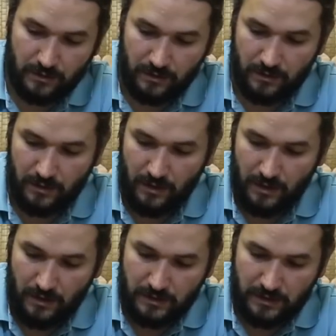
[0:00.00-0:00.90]
а,
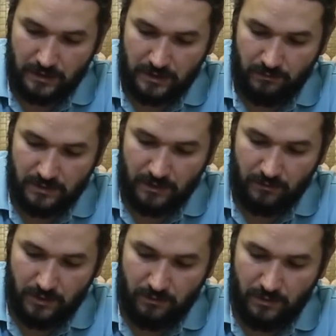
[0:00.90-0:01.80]
с несколькими
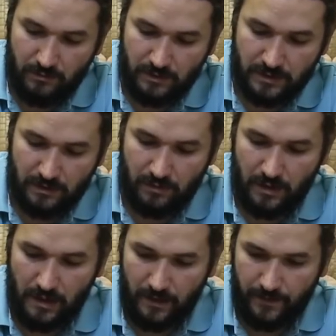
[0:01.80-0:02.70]
заводами. Мы
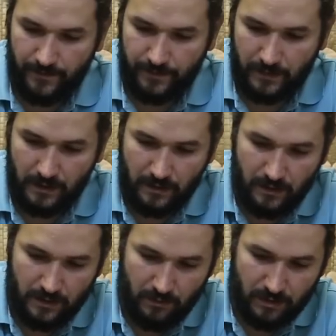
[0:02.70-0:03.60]
собрали
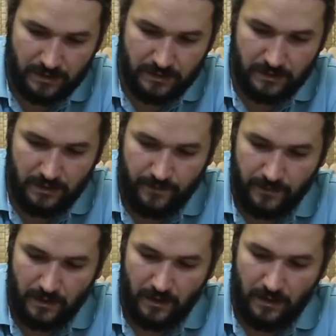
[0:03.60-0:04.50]
какие-то образцы.
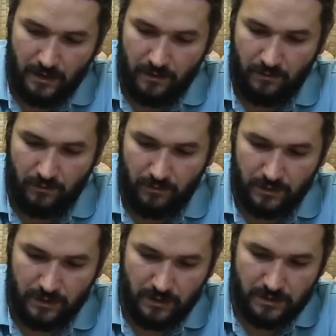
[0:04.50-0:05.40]

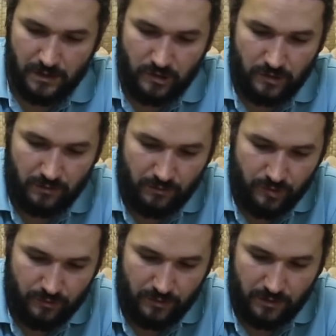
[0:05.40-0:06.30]
Вот. И, значит, в
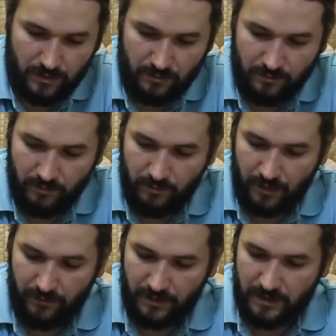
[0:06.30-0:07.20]
общем-то,
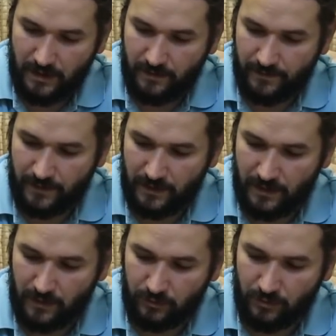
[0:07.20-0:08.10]
проведя
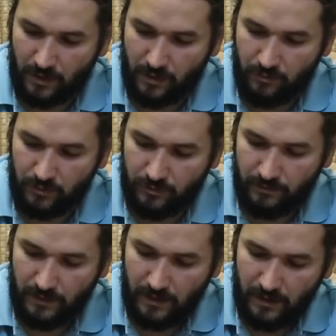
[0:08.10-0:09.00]
некоторую работу,
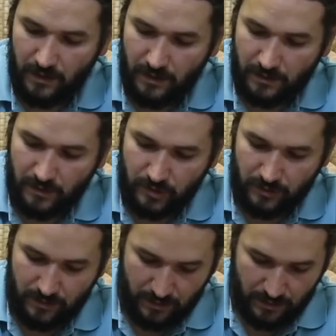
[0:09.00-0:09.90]

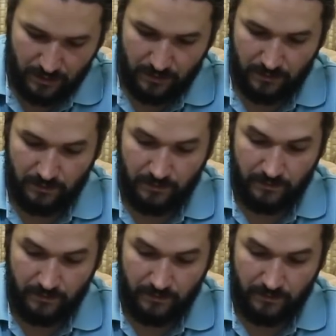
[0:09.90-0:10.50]
значит, э,